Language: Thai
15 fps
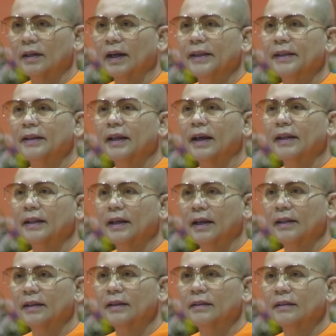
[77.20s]
หายนะได้
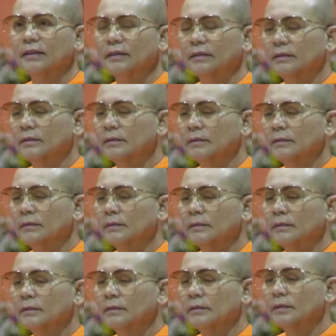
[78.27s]
นะ
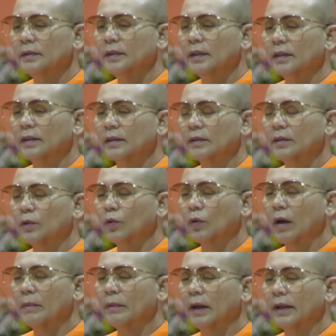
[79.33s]
เนี่ย ถูกค
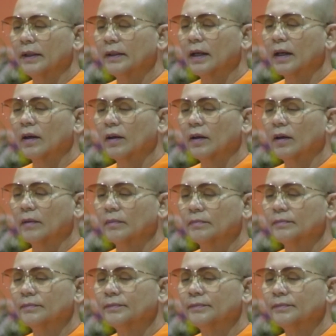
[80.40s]
วามหายนะครอบ